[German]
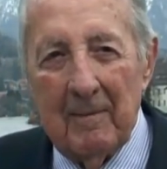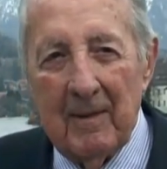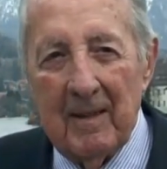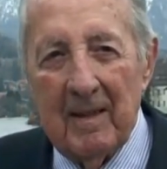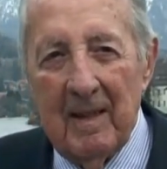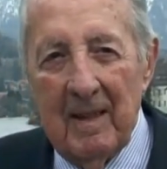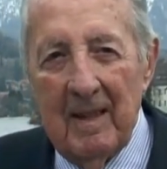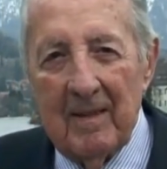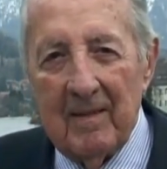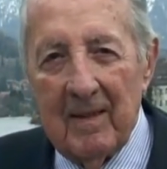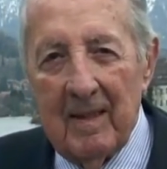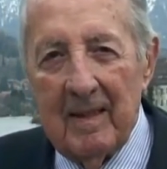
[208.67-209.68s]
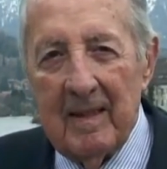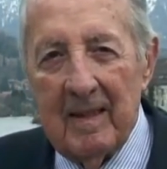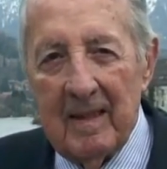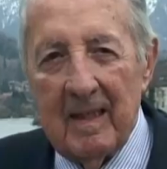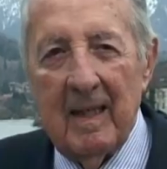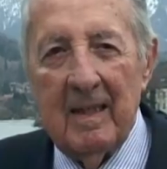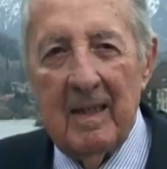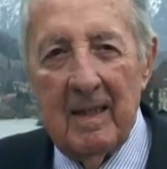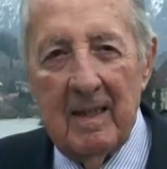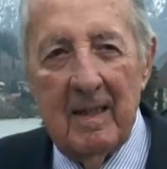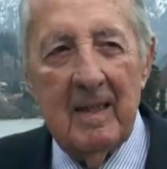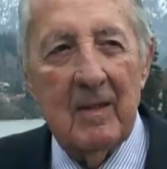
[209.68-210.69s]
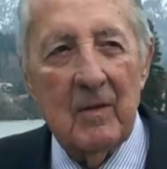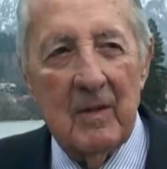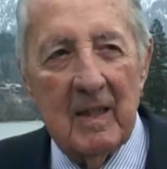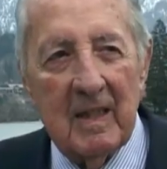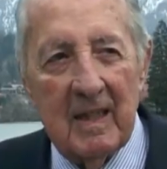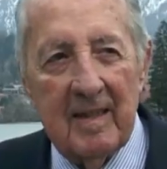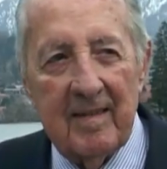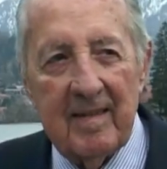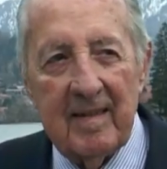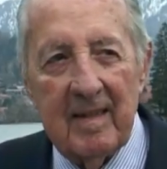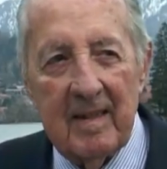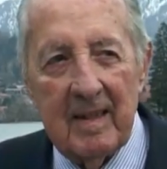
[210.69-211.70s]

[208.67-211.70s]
Man soll die Iraner nicht unterschätzen.